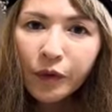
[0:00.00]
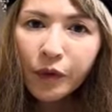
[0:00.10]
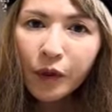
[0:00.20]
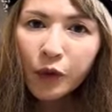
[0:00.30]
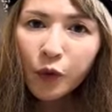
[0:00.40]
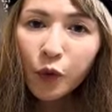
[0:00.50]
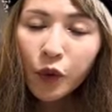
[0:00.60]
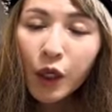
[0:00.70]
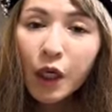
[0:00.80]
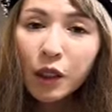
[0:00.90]
あの、
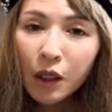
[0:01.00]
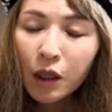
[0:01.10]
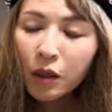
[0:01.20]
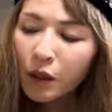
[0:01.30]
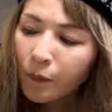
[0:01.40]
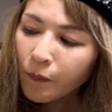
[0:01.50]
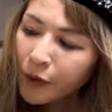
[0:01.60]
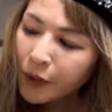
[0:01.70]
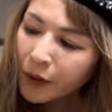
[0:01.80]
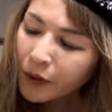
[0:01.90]
年間ね。
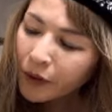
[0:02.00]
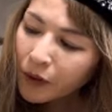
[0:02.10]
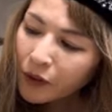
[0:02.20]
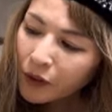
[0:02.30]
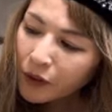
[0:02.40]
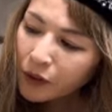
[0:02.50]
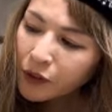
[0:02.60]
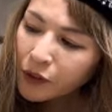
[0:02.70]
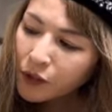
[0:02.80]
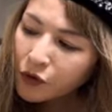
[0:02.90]
で、
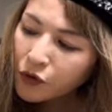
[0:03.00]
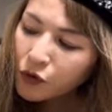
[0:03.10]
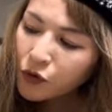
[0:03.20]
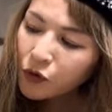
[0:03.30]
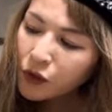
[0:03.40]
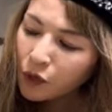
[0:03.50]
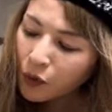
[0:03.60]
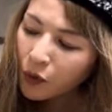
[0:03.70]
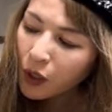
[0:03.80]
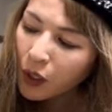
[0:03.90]
七席中級で
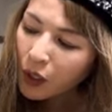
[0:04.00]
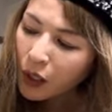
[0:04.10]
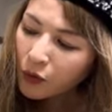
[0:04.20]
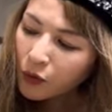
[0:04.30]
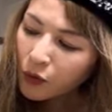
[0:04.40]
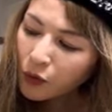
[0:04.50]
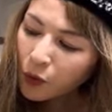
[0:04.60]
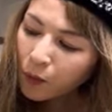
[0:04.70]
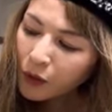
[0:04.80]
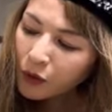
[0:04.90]
しょあの
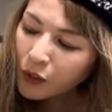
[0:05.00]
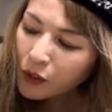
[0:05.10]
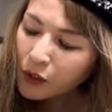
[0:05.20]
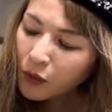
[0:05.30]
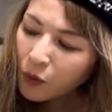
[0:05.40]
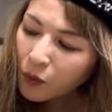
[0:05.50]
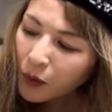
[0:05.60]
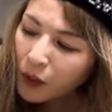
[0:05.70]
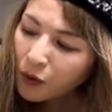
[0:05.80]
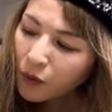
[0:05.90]
六白金星本
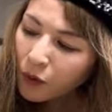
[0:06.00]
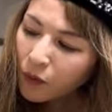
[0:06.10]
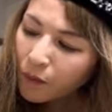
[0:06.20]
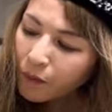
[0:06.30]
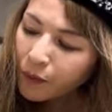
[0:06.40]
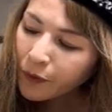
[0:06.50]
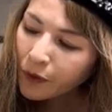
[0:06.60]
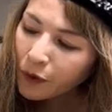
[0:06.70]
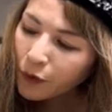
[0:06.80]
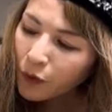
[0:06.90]
命の、
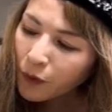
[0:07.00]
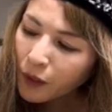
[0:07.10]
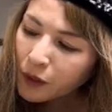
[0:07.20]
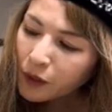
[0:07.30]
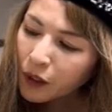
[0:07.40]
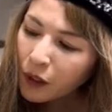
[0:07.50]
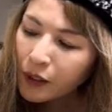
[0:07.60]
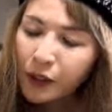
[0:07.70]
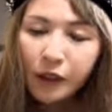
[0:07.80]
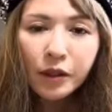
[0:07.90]
えーと、おばあちゃんが肺
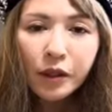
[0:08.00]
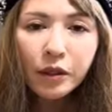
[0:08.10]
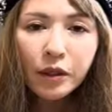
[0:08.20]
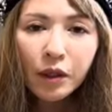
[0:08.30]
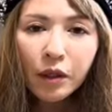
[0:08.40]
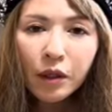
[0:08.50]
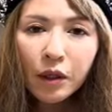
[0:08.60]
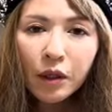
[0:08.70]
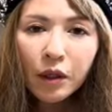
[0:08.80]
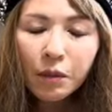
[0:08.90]
炎になった
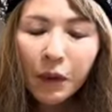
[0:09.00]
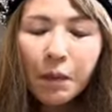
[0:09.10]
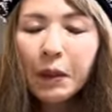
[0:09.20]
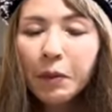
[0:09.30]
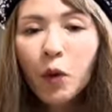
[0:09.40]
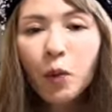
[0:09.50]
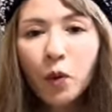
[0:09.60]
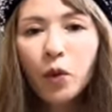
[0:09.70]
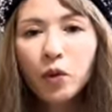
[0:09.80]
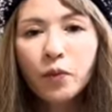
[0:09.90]
まあまあもう
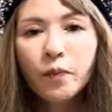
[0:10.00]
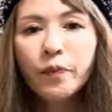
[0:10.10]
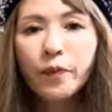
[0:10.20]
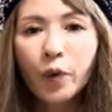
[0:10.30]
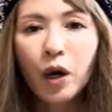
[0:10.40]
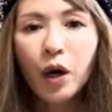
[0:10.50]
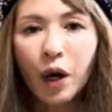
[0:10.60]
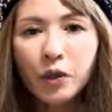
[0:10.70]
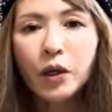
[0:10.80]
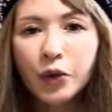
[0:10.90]
もうもう
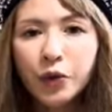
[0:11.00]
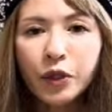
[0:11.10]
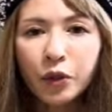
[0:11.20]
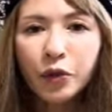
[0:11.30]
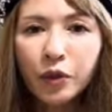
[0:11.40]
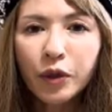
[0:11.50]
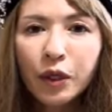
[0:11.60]
あるあるっていう